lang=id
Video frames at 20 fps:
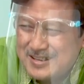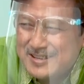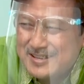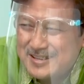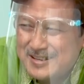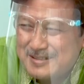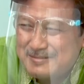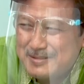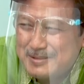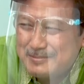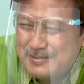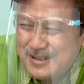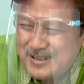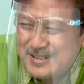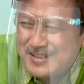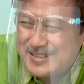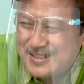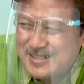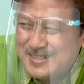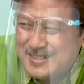
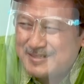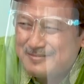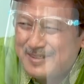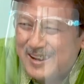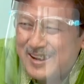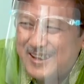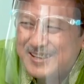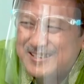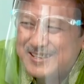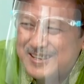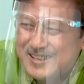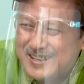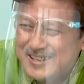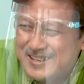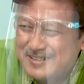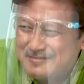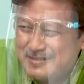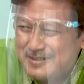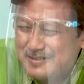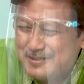Jakarta. Terima
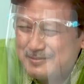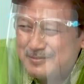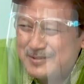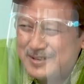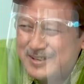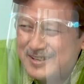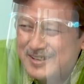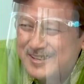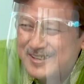kasih Mbak Febri.